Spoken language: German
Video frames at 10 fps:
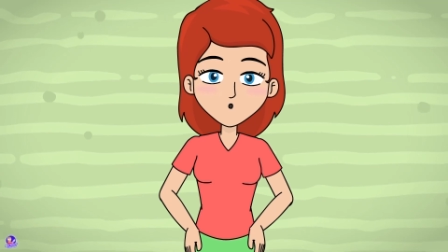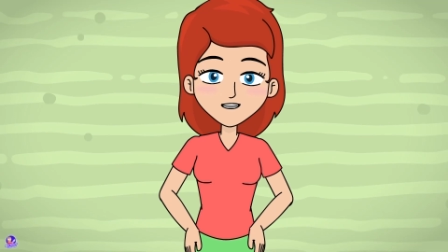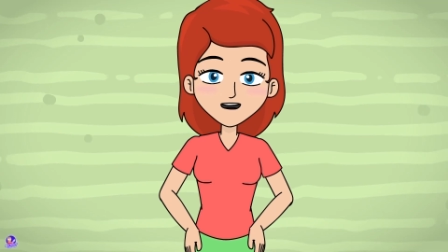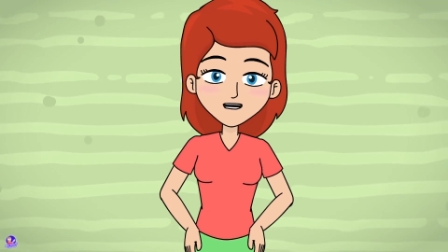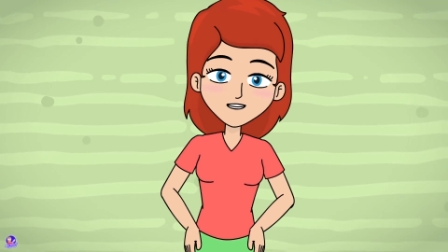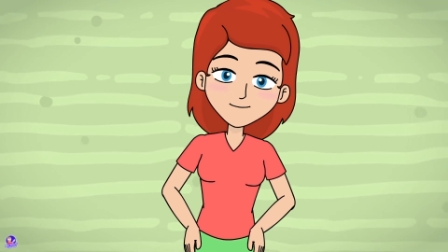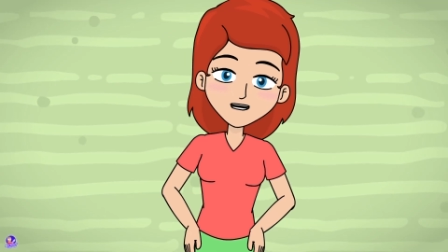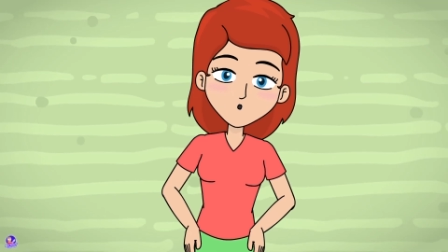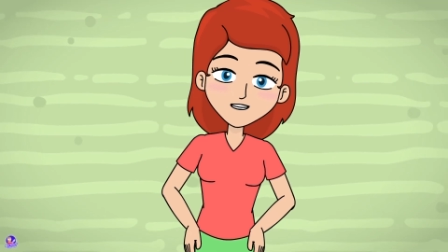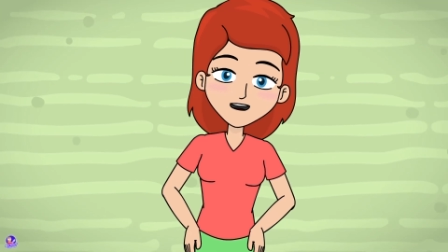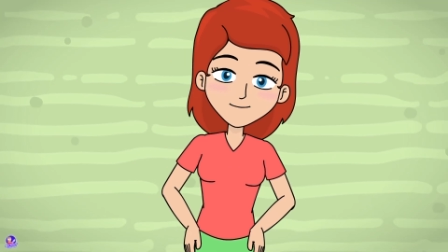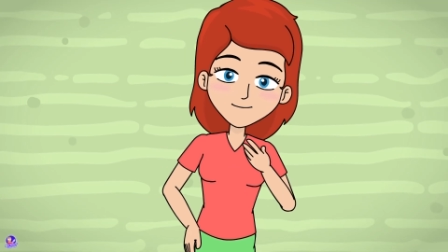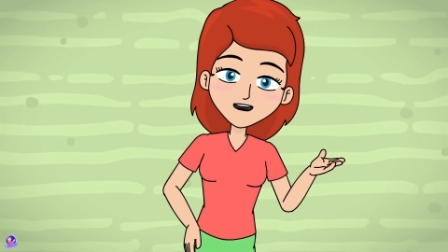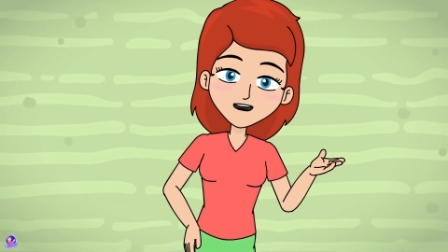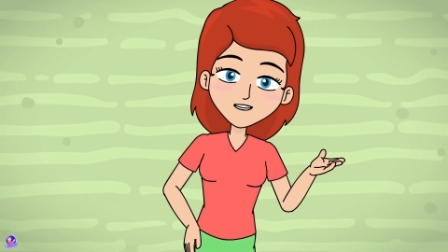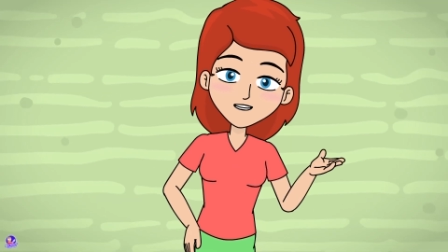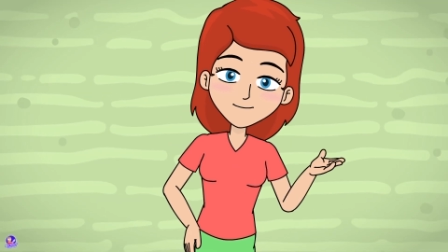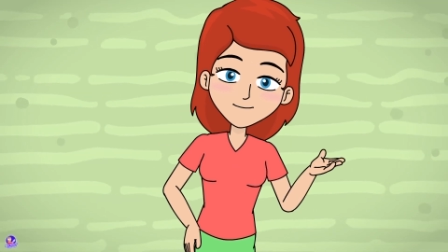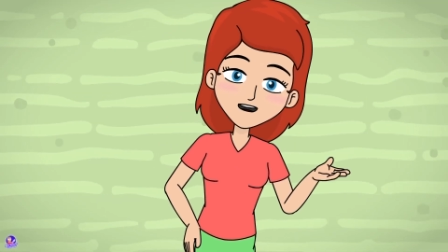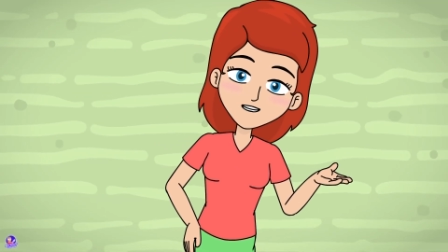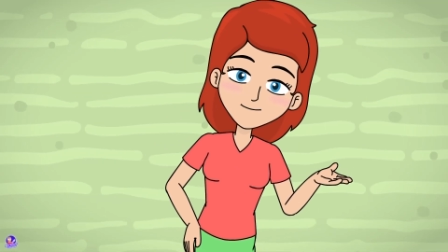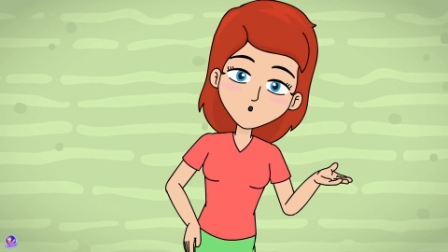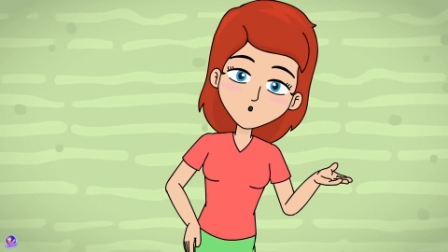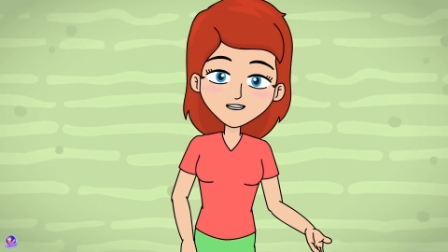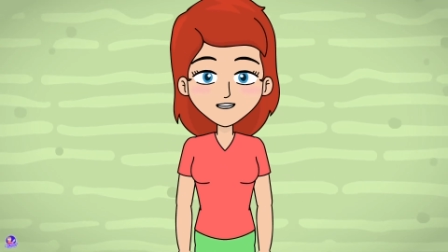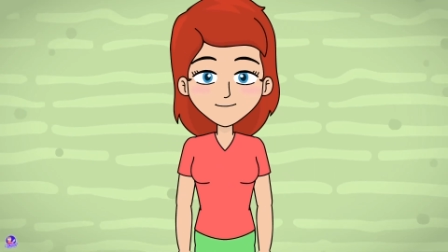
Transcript: aus einem Auto hatte steigen sehen. Ich hatte damals schnell